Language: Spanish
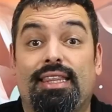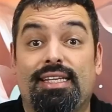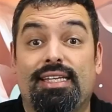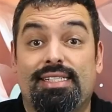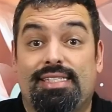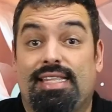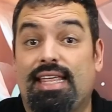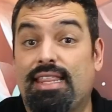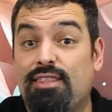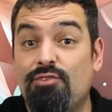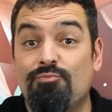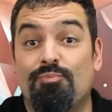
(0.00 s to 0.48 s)

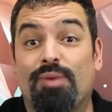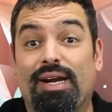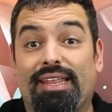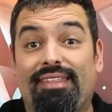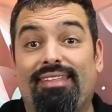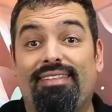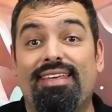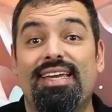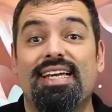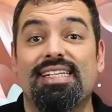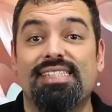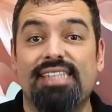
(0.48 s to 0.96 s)
desde hace un par de
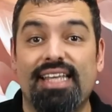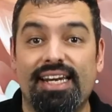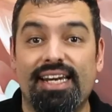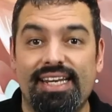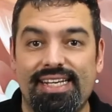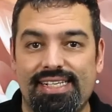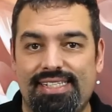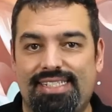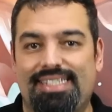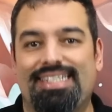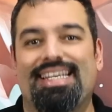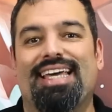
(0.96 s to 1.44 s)
días
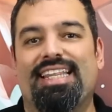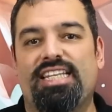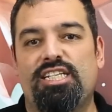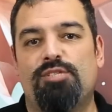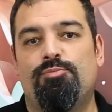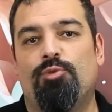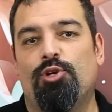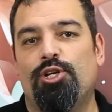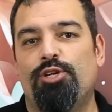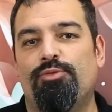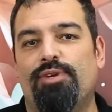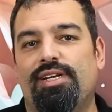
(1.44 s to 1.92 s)
tenéis ya
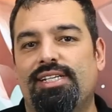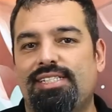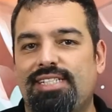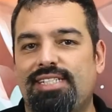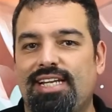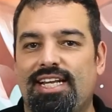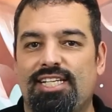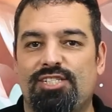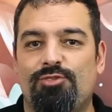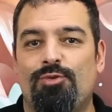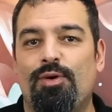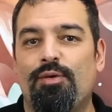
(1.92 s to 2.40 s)
disponibles
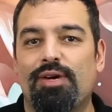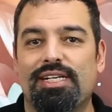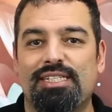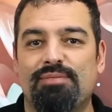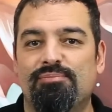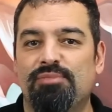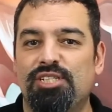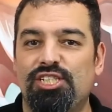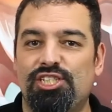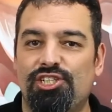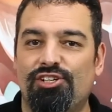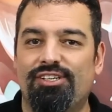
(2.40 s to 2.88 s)
las nuevas
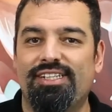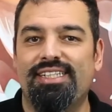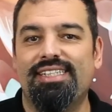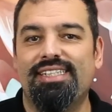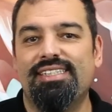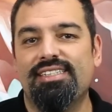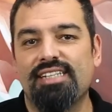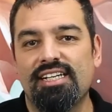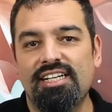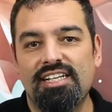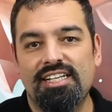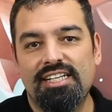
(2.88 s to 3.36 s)

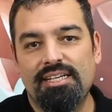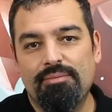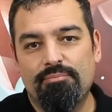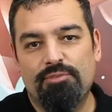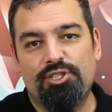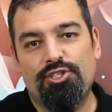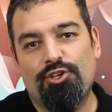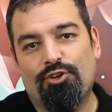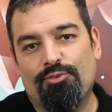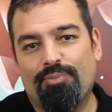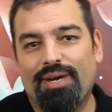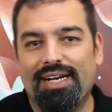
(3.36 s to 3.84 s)
misiones,
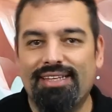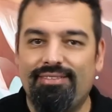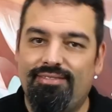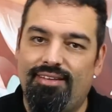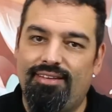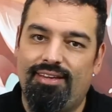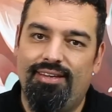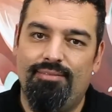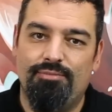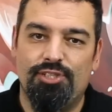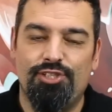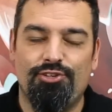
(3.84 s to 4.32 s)
Misión
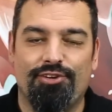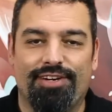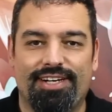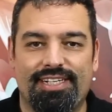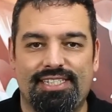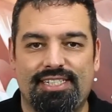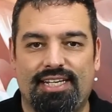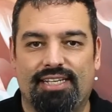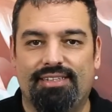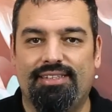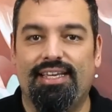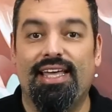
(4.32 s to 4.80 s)
Marte y Misión
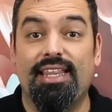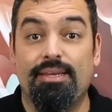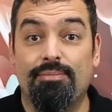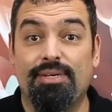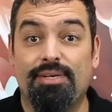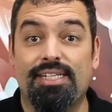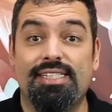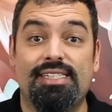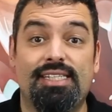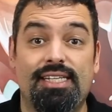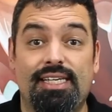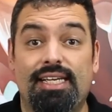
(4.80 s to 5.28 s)
Rescate,
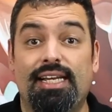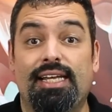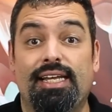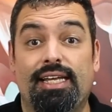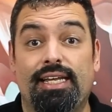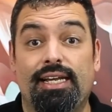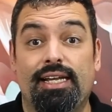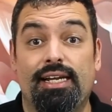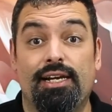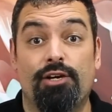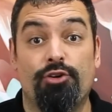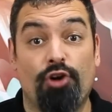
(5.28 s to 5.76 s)
además
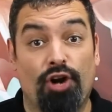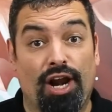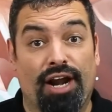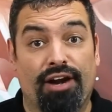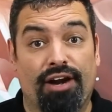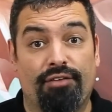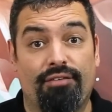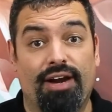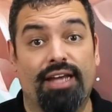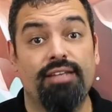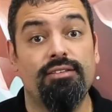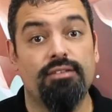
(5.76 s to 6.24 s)
del Roll
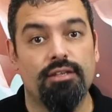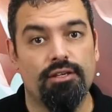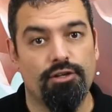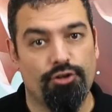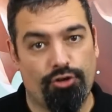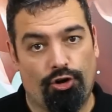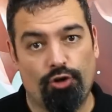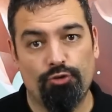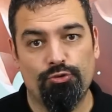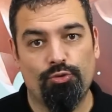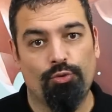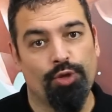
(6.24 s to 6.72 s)
and Ride
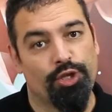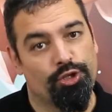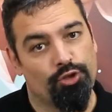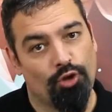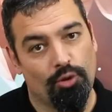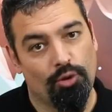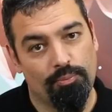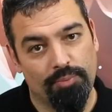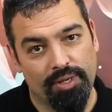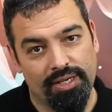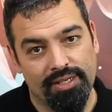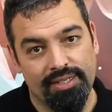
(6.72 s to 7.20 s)
Roll to the
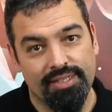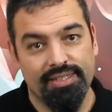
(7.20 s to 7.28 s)
Top.